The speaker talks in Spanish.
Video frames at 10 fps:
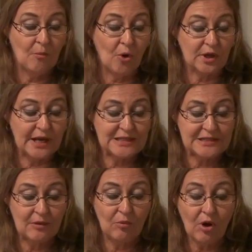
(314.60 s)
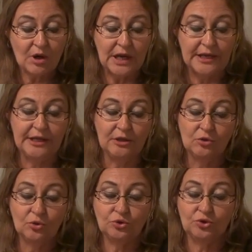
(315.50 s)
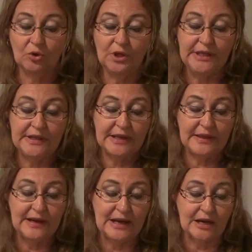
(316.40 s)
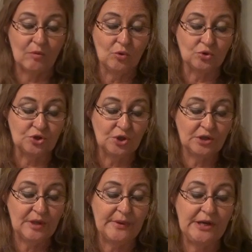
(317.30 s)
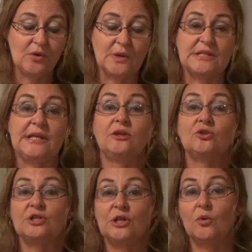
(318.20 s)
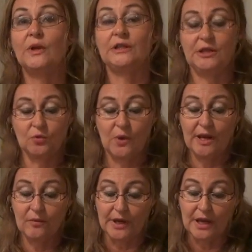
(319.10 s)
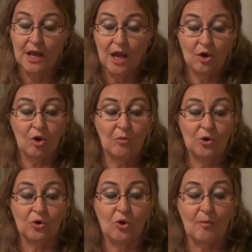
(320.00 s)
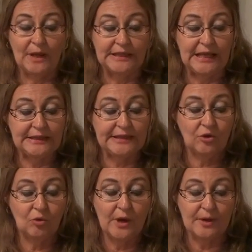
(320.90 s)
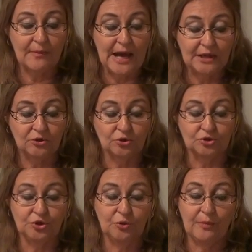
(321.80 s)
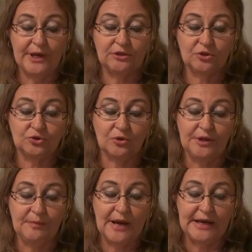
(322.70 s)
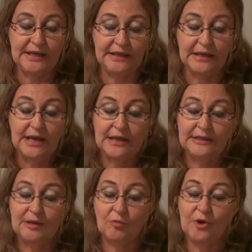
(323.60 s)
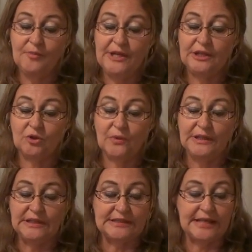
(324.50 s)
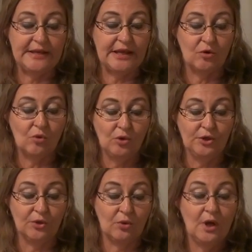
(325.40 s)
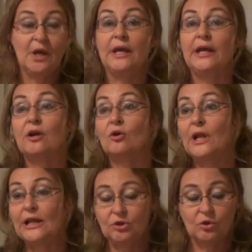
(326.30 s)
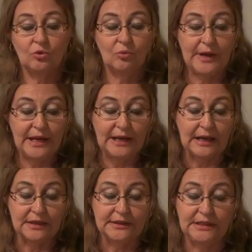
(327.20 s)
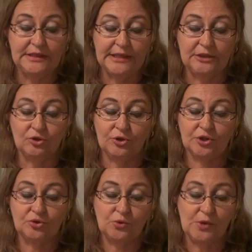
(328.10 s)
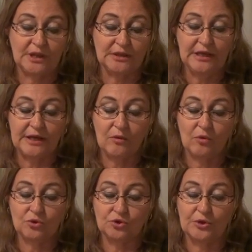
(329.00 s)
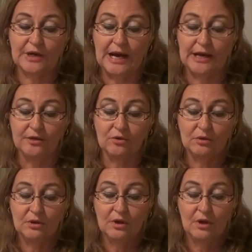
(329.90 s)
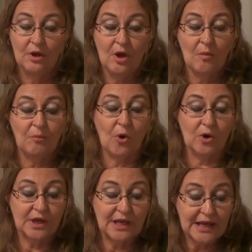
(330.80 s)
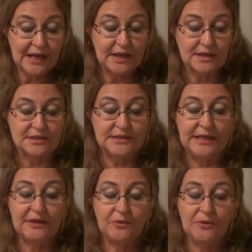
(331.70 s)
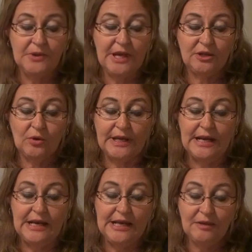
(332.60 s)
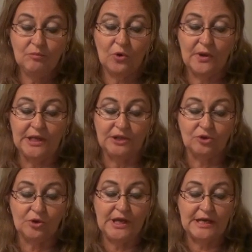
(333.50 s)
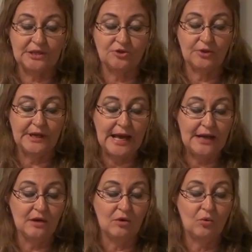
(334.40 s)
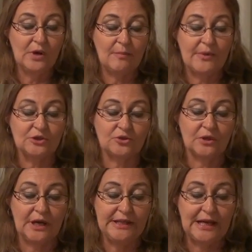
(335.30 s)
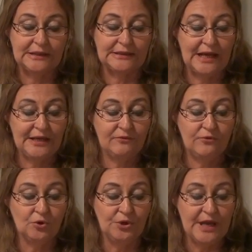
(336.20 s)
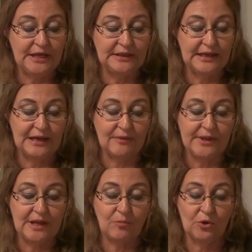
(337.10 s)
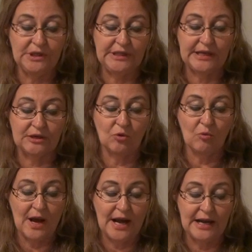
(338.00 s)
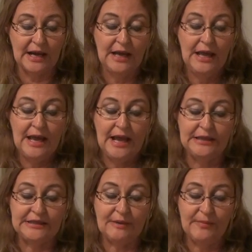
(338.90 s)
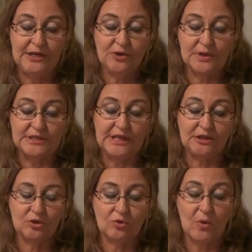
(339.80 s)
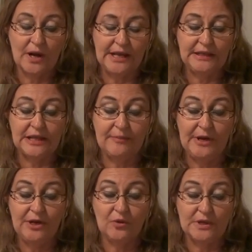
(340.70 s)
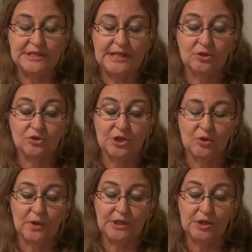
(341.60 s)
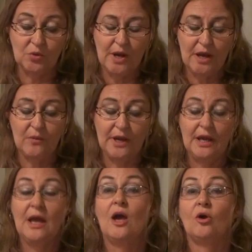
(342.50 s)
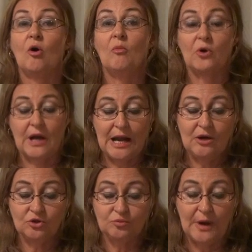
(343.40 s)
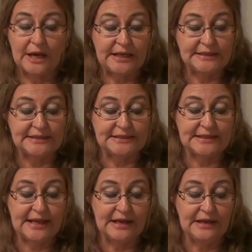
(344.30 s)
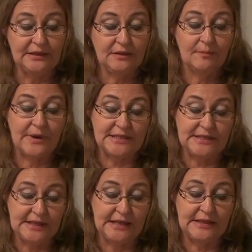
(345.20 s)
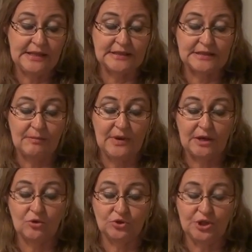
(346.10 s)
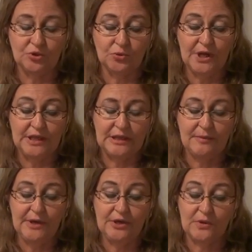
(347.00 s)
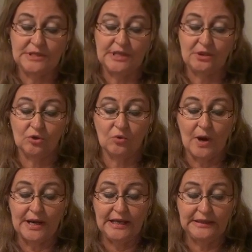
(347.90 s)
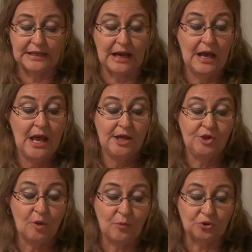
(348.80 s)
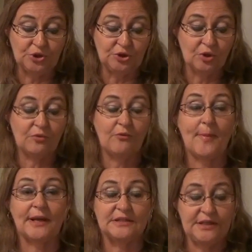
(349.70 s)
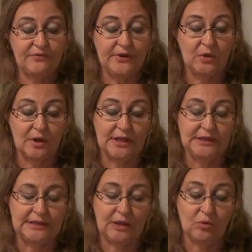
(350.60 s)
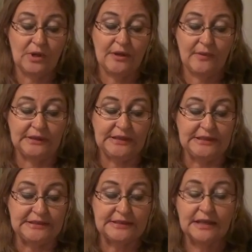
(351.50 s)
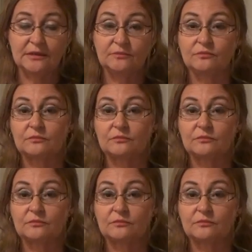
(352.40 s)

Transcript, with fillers: ¿Por qué se borran incluso líderes de la revolución de 1959, como los comandantes Huber Matos y Humberto Sorín Marín del movimiento 26 de julio y Rolando Cubela del Directorio Estudiantil Revolucionario? ¿Por qué sigue viviendo en el limbo de la historia nacional una personalidad tan influyente en la vida política cubana entre 1940 y 1959 como Carlos Márquez Sterling, presidente de la Asamblea Constituyente de 1940 y opositor pacífico a la dictadura de Batista.